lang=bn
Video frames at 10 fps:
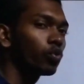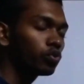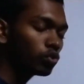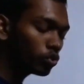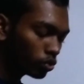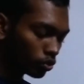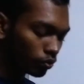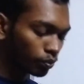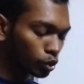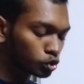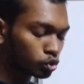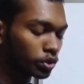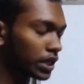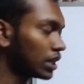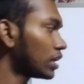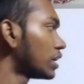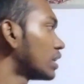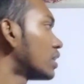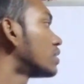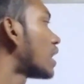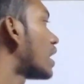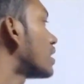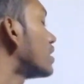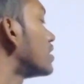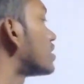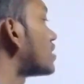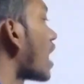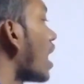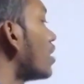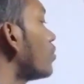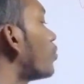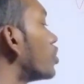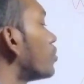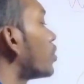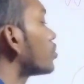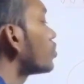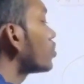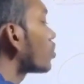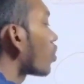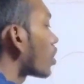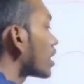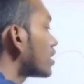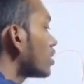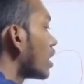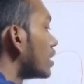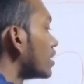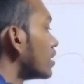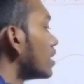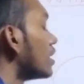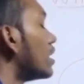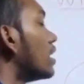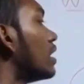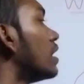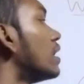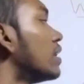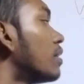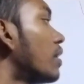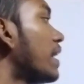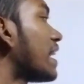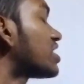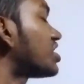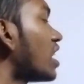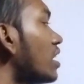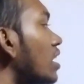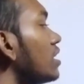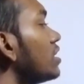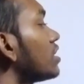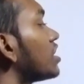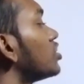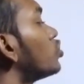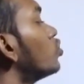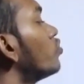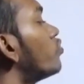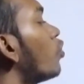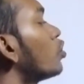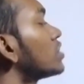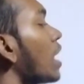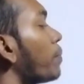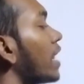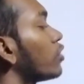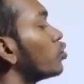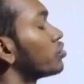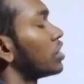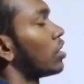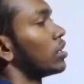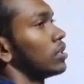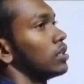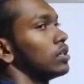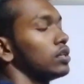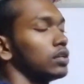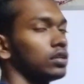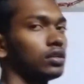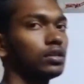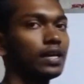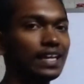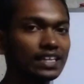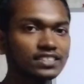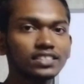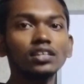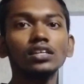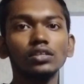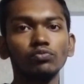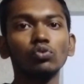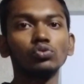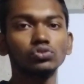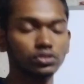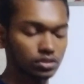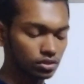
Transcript: কোনো বস্তুকে তার স্থান পরিবর্তন করাতে গেলে এক্সটার্নালি কিছু ফোর্স অ্যাপ্লাই করতে হয় এক্সটার্নালি ফোর্স